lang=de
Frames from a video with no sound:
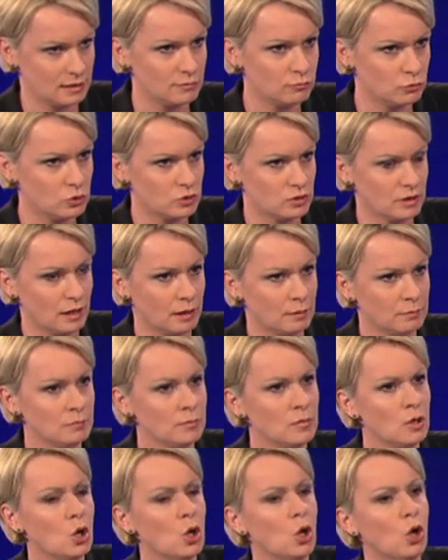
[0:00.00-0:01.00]
gewusst haben.
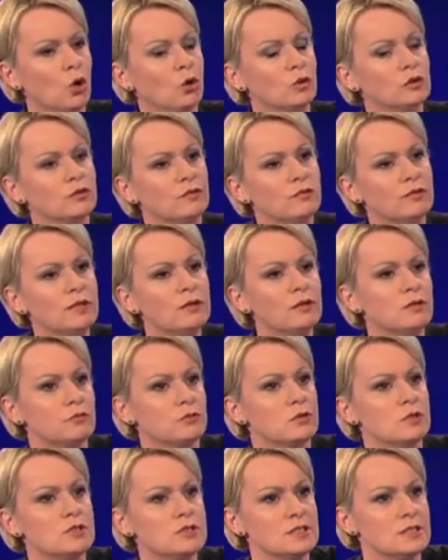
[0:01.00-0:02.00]
Und wie
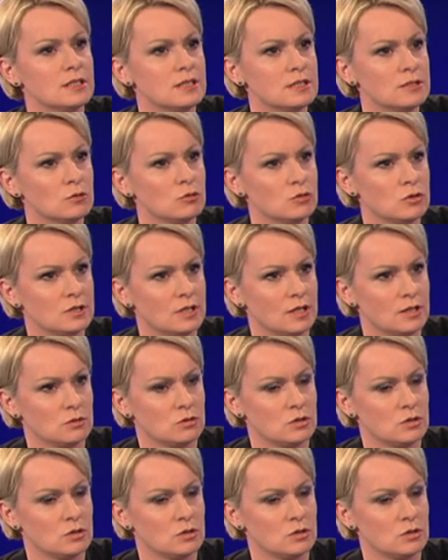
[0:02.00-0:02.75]
führen Sie das sozusagen